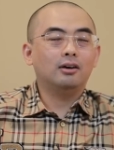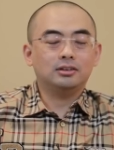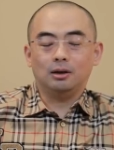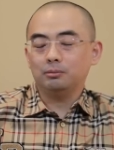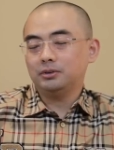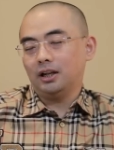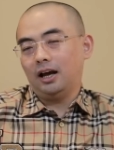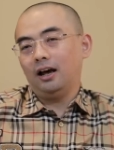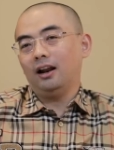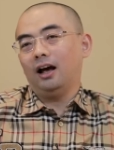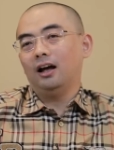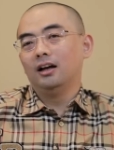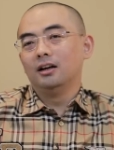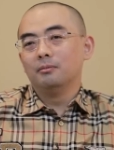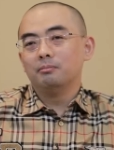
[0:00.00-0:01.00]
想不起来
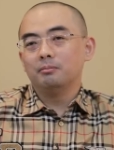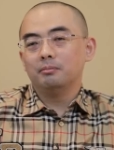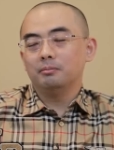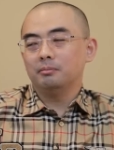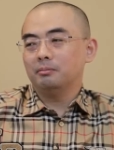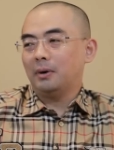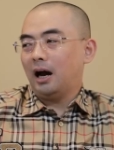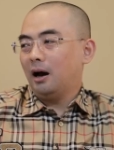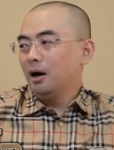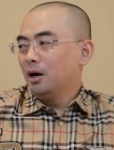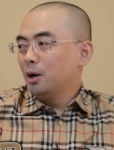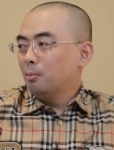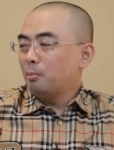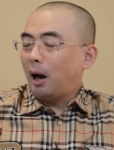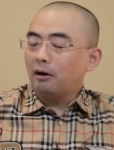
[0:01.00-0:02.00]
了，马
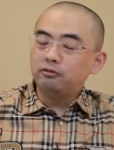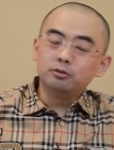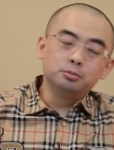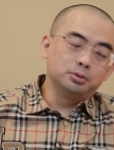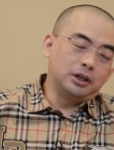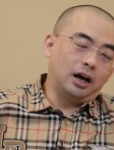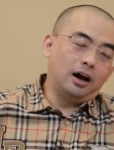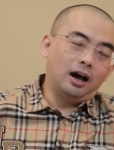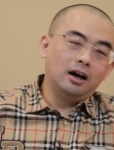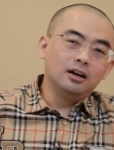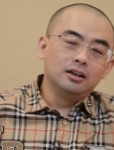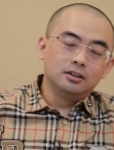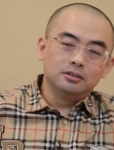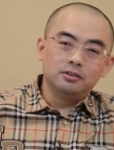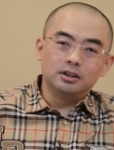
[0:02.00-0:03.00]
马副部长，
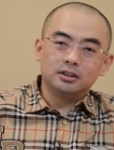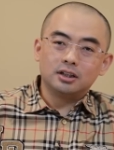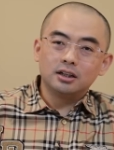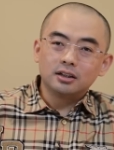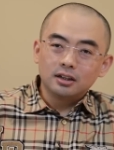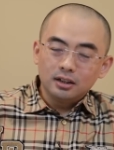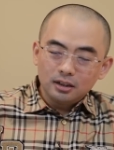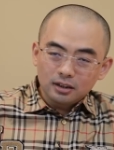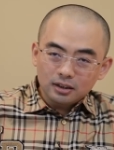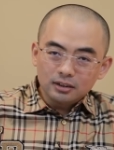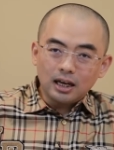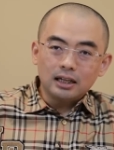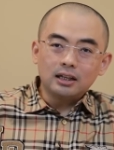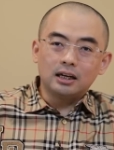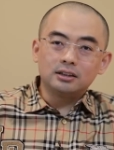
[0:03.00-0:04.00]
嗯，跟
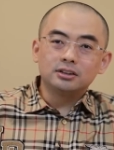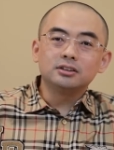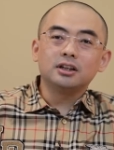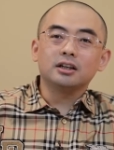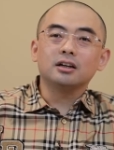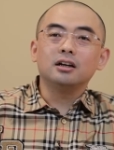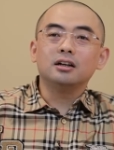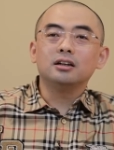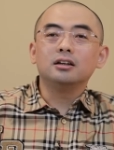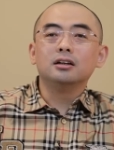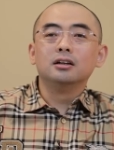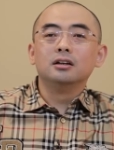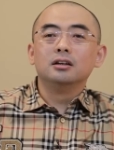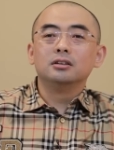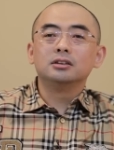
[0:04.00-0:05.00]
跟他呢是这个
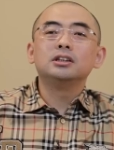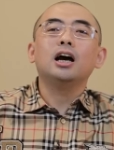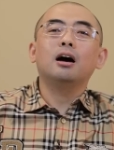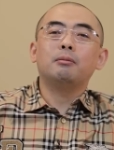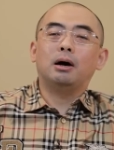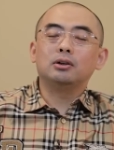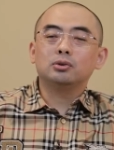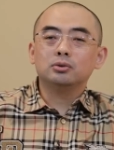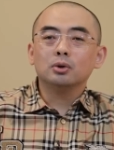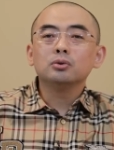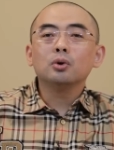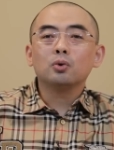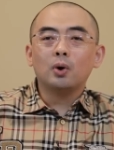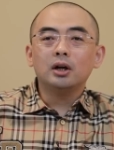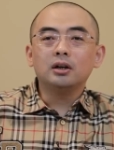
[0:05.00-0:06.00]
一样嘛，都都
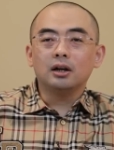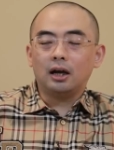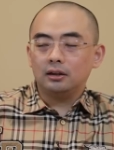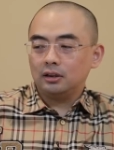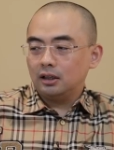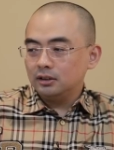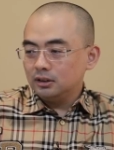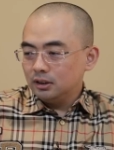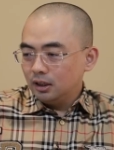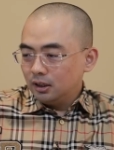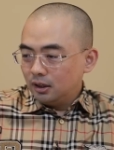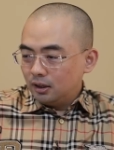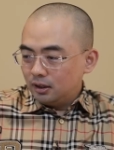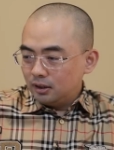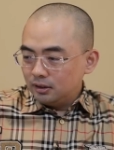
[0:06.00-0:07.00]
都关着了。那
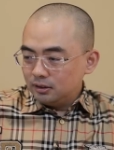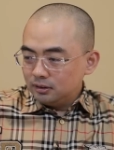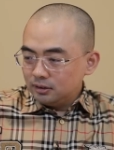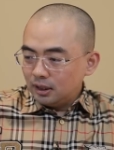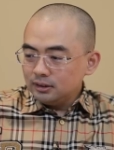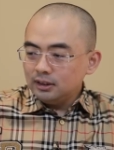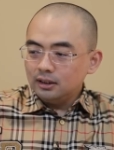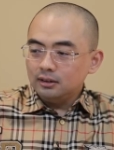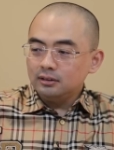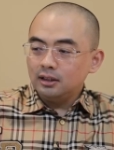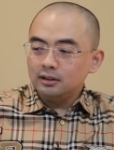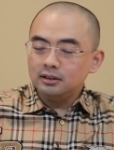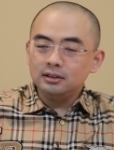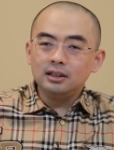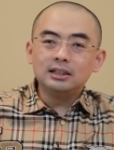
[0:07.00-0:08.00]
那叶
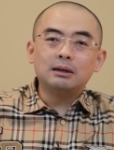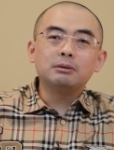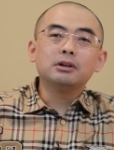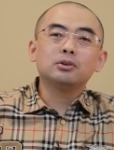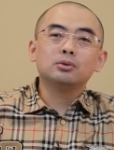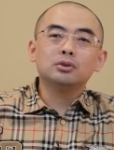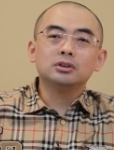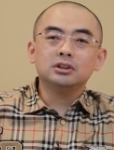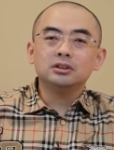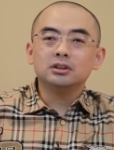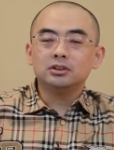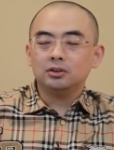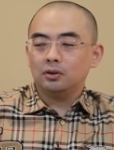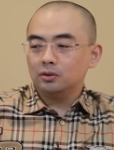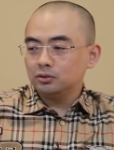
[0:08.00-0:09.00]
那叶简明同志进
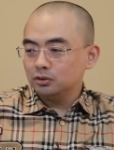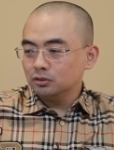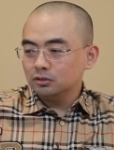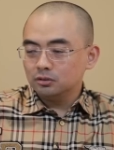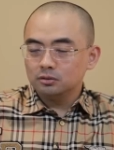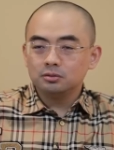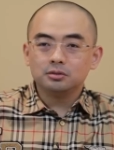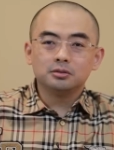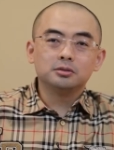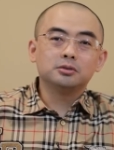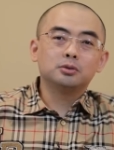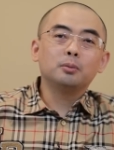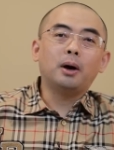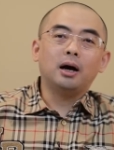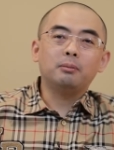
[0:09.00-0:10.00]
去之后，就
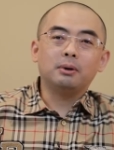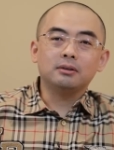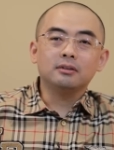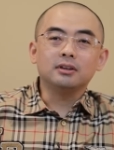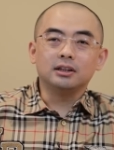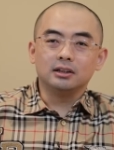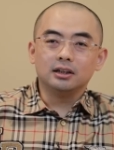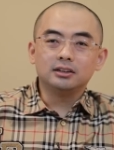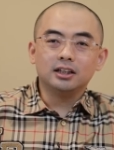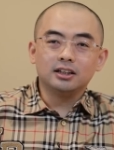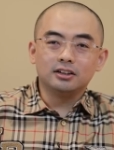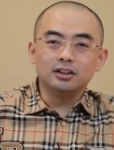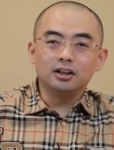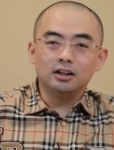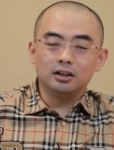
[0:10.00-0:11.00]
对吧，把自己的这
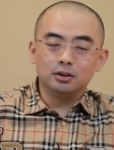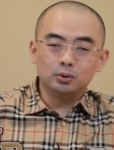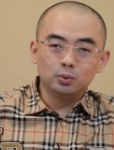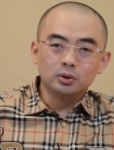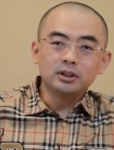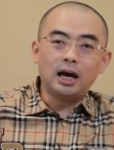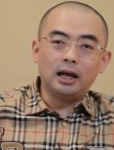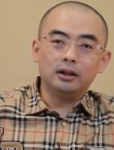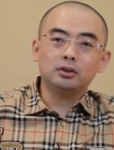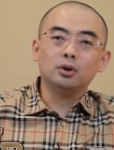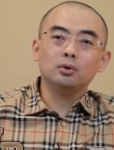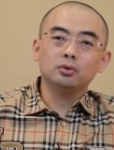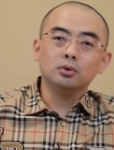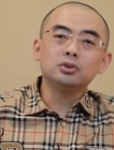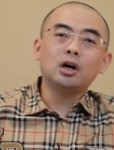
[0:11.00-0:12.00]
个录音带
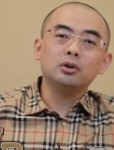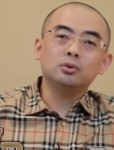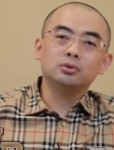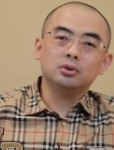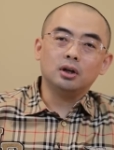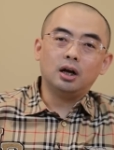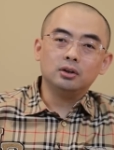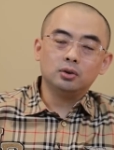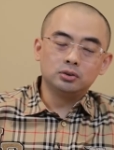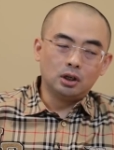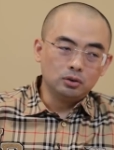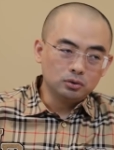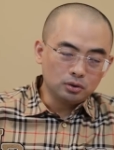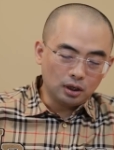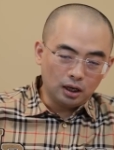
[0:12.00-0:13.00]
都都交出去了，都
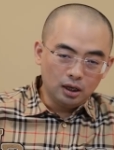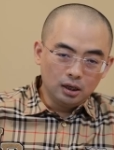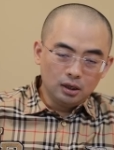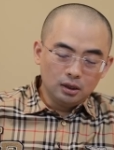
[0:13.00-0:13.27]
交出去了。